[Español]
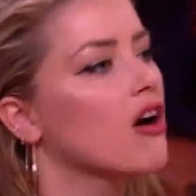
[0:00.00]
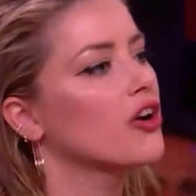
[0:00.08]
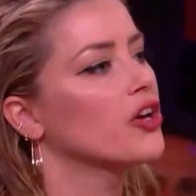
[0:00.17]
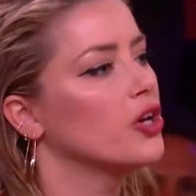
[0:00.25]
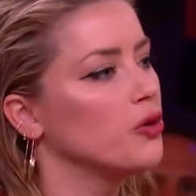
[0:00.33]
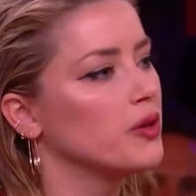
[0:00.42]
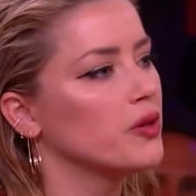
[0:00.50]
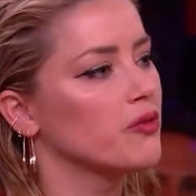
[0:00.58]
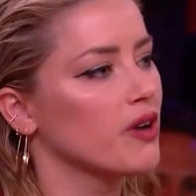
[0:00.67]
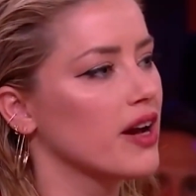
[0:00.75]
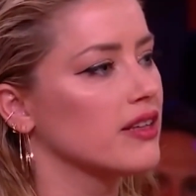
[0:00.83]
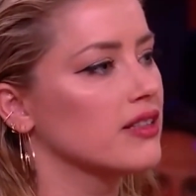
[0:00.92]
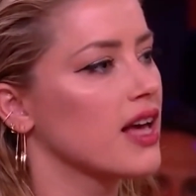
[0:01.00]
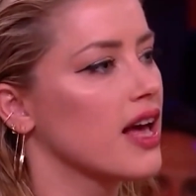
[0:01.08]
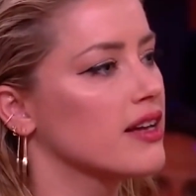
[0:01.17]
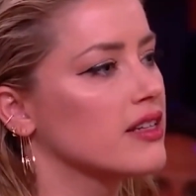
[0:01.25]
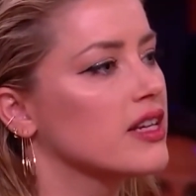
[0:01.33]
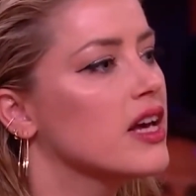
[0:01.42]
tan talentosos que pueden
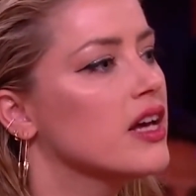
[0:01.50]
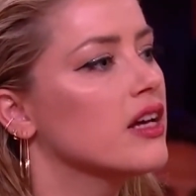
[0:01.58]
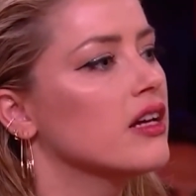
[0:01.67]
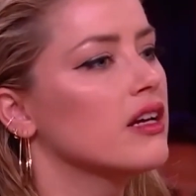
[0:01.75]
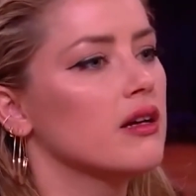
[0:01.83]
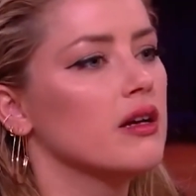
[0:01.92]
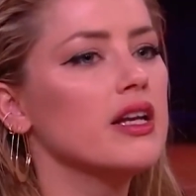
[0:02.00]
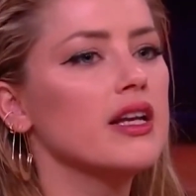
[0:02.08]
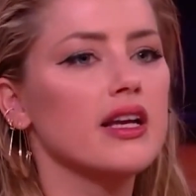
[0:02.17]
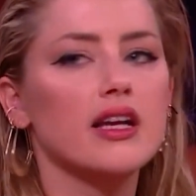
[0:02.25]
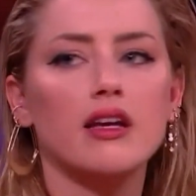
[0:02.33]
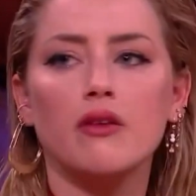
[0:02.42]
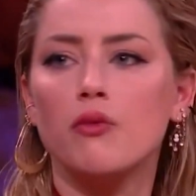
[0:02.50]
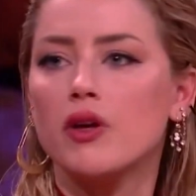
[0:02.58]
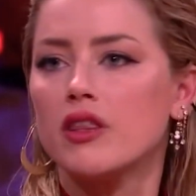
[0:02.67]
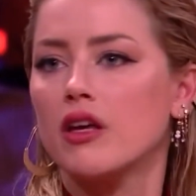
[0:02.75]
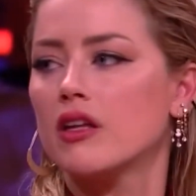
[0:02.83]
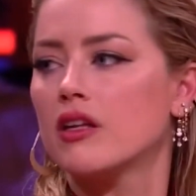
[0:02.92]
manipular cualquier cosa para seguir el
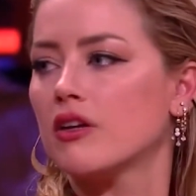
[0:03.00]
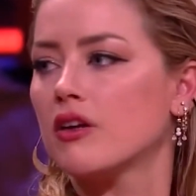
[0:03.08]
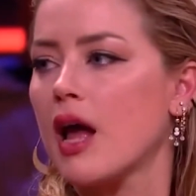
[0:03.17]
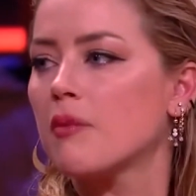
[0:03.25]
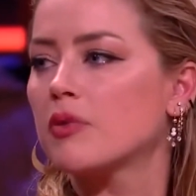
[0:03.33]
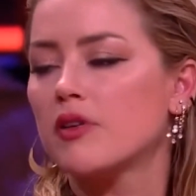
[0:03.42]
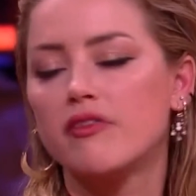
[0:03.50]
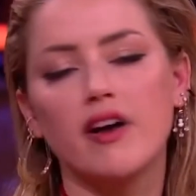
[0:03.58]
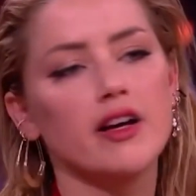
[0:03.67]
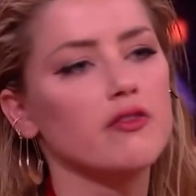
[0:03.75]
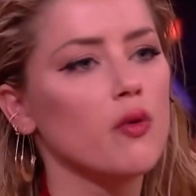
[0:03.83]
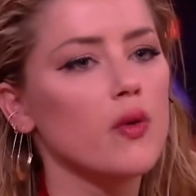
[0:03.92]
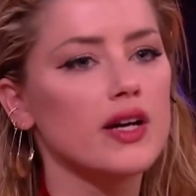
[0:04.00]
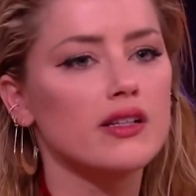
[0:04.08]
camino de Amber. Qué desperdicio,